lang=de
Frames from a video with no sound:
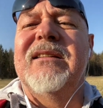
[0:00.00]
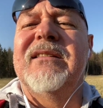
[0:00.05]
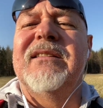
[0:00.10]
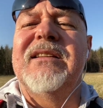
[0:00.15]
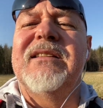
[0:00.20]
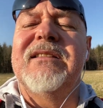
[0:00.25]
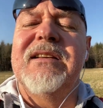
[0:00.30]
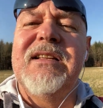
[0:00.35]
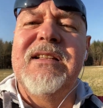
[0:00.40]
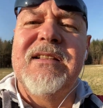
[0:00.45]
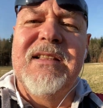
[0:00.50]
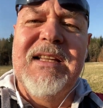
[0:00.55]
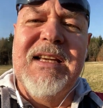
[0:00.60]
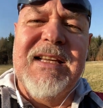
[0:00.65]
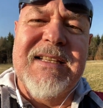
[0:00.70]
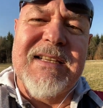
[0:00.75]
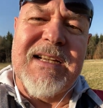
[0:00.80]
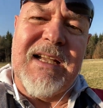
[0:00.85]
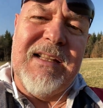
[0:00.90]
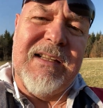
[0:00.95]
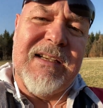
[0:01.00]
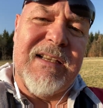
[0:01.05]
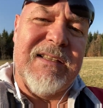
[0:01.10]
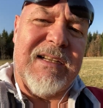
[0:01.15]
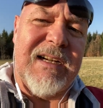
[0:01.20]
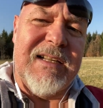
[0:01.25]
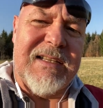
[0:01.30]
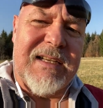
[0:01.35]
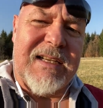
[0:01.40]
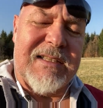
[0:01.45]
das sind nichts anderes
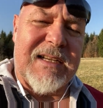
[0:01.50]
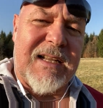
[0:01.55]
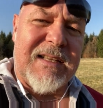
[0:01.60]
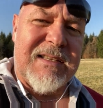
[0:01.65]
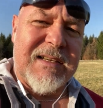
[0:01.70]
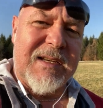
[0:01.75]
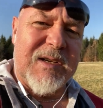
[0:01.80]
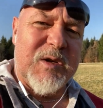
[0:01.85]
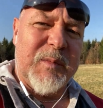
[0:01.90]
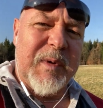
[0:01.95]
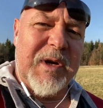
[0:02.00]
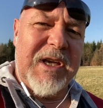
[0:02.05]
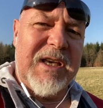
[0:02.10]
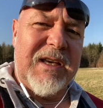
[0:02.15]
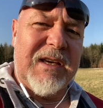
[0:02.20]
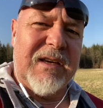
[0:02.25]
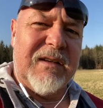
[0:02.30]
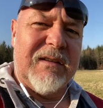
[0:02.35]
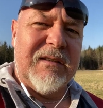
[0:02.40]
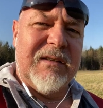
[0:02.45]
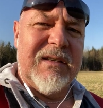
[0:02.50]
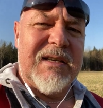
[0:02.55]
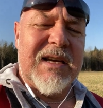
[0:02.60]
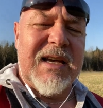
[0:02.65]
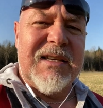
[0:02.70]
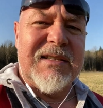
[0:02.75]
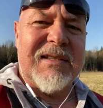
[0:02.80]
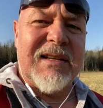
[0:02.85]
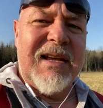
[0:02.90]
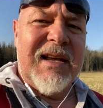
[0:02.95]
als Ersatzgespräche. Das
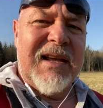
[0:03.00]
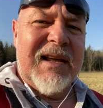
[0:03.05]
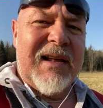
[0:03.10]
heißt,